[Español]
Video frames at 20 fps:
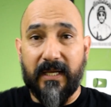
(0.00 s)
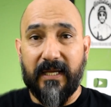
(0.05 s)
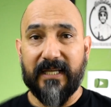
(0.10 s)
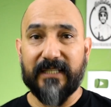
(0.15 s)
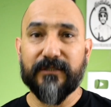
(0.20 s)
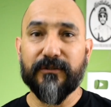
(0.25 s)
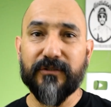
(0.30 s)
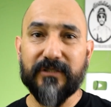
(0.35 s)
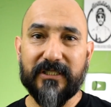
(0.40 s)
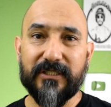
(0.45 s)

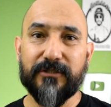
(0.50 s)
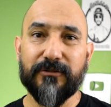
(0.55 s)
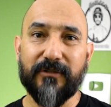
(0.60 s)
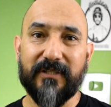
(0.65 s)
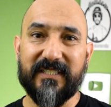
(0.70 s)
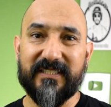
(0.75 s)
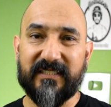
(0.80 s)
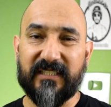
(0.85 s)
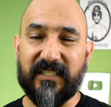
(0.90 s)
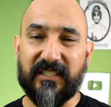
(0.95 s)
Estos
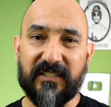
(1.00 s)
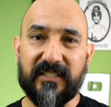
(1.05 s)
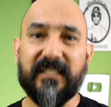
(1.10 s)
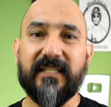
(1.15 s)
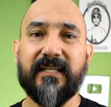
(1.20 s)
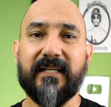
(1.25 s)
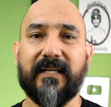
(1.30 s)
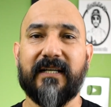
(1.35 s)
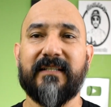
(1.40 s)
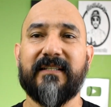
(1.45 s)
sensores te
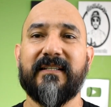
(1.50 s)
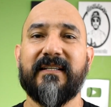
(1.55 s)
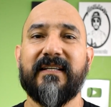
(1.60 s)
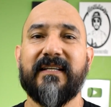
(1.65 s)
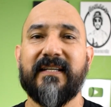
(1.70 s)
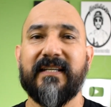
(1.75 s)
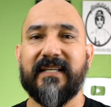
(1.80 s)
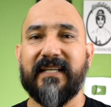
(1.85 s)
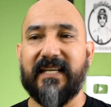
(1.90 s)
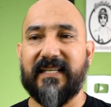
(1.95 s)

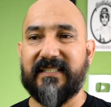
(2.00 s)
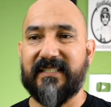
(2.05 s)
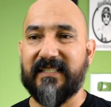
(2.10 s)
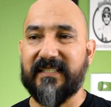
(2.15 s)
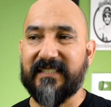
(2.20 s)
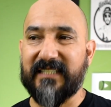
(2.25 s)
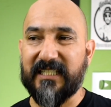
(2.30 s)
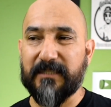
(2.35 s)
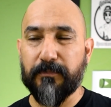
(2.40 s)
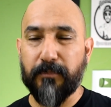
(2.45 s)
indican que si
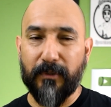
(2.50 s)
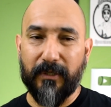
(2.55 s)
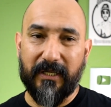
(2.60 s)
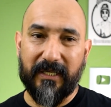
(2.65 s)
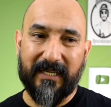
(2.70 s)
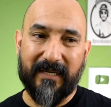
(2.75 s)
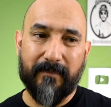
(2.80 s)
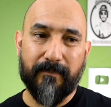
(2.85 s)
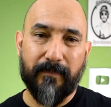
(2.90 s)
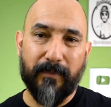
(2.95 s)
estás, por
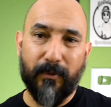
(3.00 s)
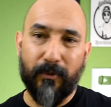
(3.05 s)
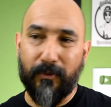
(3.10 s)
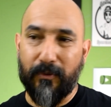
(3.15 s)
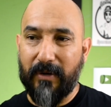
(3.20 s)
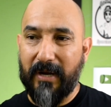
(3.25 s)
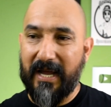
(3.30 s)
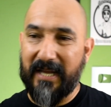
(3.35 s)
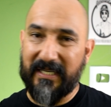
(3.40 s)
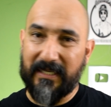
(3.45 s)

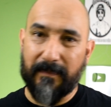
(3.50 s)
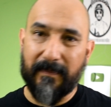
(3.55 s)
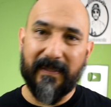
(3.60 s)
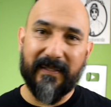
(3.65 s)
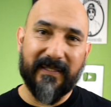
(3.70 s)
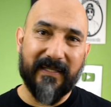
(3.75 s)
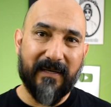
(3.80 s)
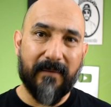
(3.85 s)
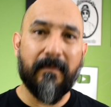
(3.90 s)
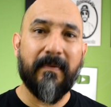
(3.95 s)
ejemplo, a
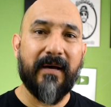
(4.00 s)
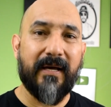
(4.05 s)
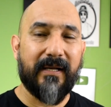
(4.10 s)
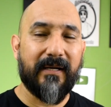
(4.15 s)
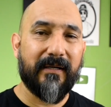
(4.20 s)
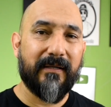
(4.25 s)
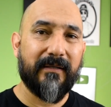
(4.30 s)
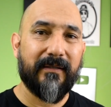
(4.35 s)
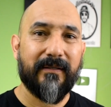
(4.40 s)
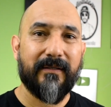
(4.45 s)
nivel del
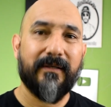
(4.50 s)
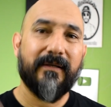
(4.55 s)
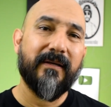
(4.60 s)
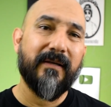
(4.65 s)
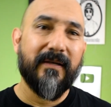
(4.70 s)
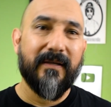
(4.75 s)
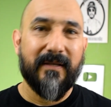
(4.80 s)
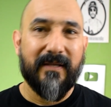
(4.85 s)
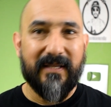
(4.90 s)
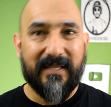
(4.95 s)
mar
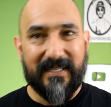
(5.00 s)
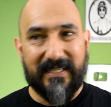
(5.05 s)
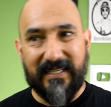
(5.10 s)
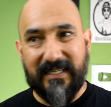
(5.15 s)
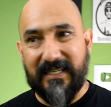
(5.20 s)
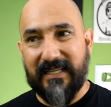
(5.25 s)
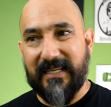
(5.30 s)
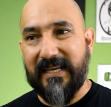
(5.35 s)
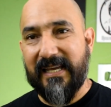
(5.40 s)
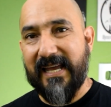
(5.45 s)

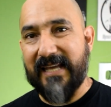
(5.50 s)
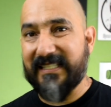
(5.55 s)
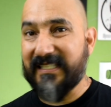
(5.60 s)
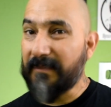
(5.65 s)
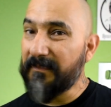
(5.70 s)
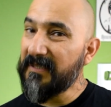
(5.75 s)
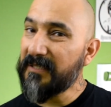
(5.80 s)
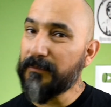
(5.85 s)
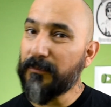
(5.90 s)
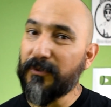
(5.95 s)
y
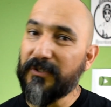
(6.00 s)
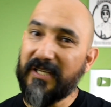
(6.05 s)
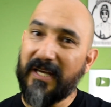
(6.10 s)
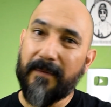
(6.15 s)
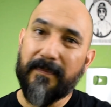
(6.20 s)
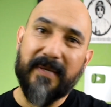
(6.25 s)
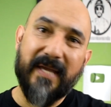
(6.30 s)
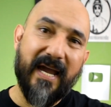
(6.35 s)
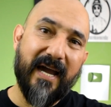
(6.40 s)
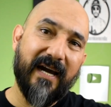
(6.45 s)
ese mismo día
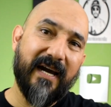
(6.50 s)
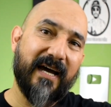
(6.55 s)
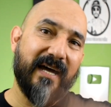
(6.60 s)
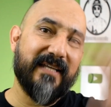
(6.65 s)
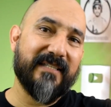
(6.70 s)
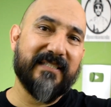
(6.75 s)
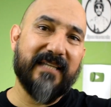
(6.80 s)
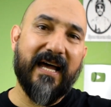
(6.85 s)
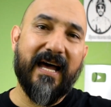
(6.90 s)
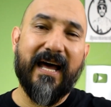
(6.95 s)

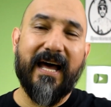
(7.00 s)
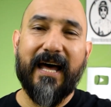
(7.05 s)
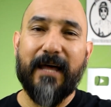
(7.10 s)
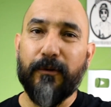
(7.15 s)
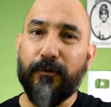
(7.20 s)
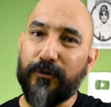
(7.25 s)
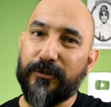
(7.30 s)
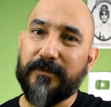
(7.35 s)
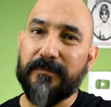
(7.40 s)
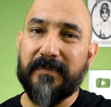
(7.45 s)
viajas a
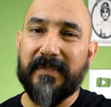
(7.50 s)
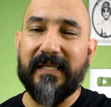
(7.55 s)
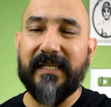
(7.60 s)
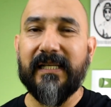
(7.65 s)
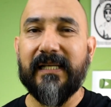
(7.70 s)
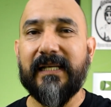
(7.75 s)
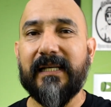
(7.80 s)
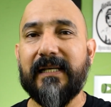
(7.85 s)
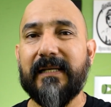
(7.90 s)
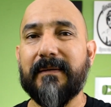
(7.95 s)

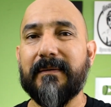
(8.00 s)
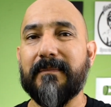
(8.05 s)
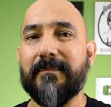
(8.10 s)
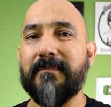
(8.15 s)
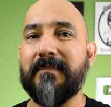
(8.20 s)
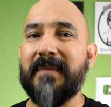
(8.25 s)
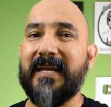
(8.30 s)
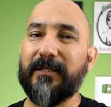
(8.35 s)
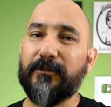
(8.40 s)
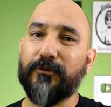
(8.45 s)
2000
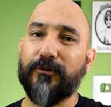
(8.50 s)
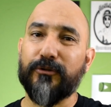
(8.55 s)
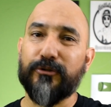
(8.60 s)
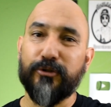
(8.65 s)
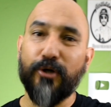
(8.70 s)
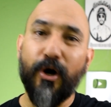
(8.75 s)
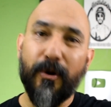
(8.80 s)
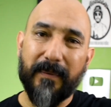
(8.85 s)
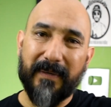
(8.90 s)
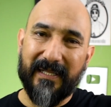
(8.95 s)
metros
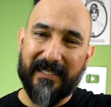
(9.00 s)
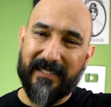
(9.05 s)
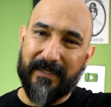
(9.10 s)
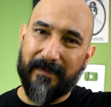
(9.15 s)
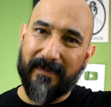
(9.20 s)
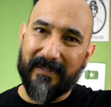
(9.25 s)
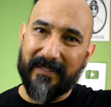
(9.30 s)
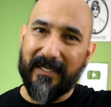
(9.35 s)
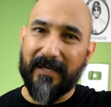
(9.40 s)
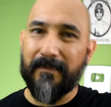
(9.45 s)
sobre el
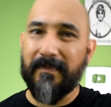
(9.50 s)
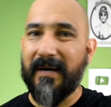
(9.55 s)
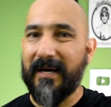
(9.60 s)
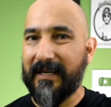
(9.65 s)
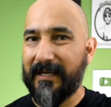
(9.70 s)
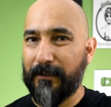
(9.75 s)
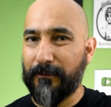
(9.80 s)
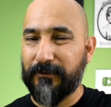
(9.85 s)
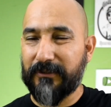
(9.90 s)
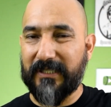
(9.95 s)
nivel del
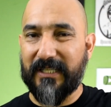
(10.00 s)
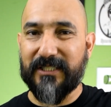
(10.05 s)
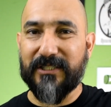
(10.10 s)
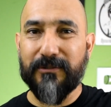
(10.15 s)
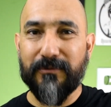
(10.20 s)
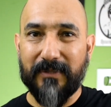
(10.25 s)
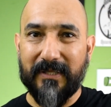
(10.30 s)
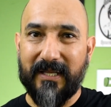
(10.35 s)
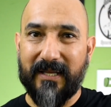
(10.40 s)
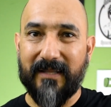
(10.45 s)
mar en otra
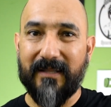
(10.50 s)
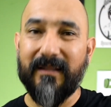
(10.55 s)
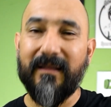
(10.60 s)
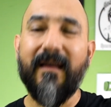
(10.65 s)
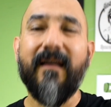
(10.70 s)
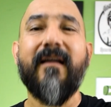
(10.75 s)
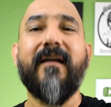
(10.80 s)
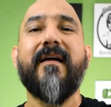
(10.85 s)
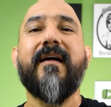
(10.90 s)
ciudad,